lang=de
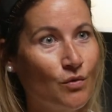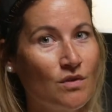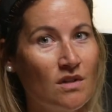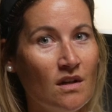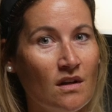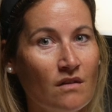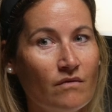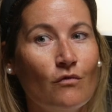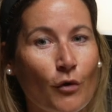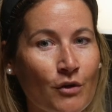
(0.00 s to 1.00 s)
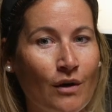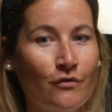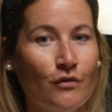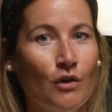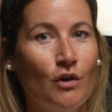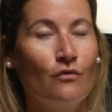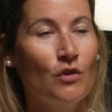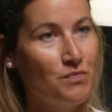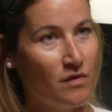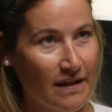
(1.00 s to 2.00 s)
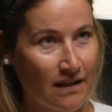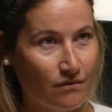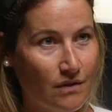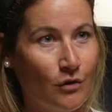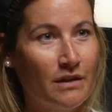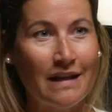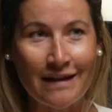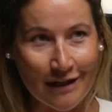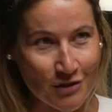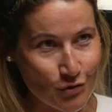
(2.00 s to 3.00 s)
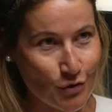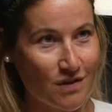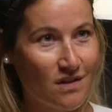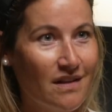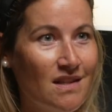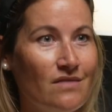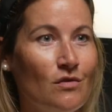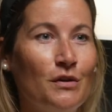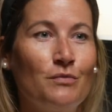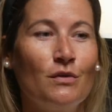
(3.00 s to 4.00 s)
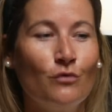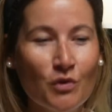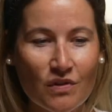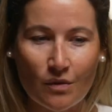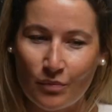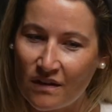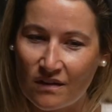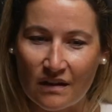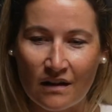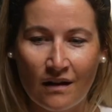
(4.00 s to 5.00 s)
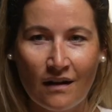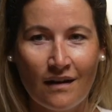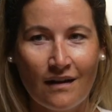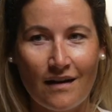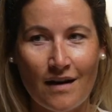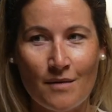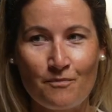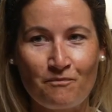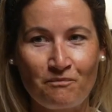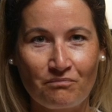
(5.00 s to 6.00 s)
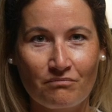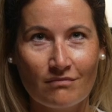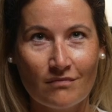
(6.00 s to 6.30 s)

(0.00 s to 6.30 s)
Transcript: Und wir wollen einfach was bewegen. Wir wollen Denkanstöße setzen, wir wollen bewusst ein bisschen ähm,